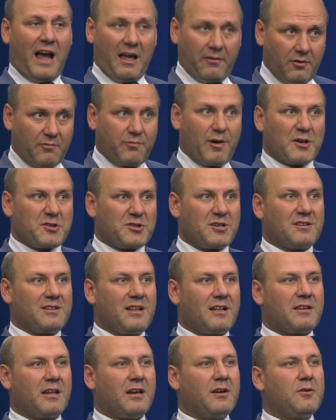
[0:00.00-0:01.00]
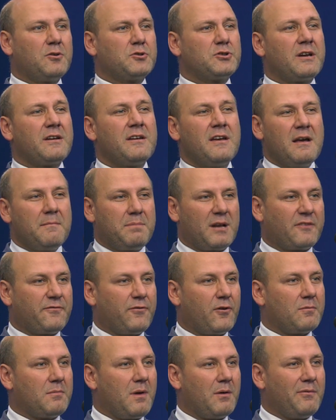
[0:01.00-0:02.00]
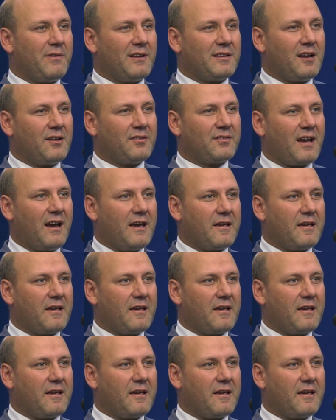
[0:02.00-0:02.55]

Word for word: Ano właśnie dlatego, że Platforma Obywatelska